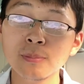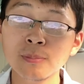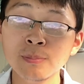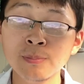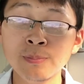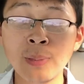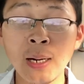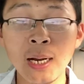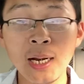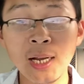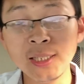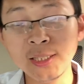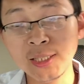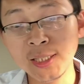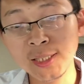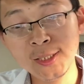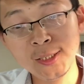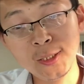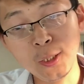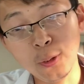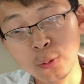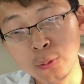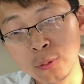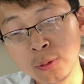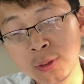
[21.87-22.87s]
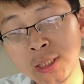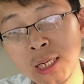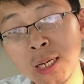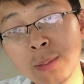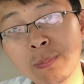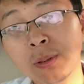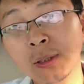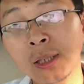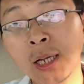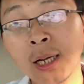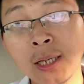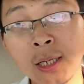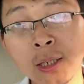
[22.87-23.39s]
把那些小国家
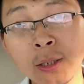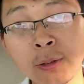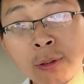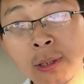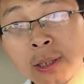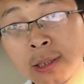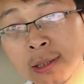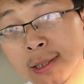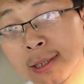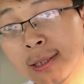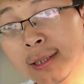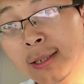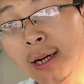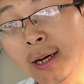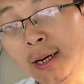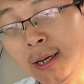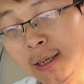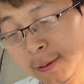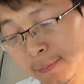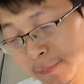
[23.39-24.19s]
不当一回事了。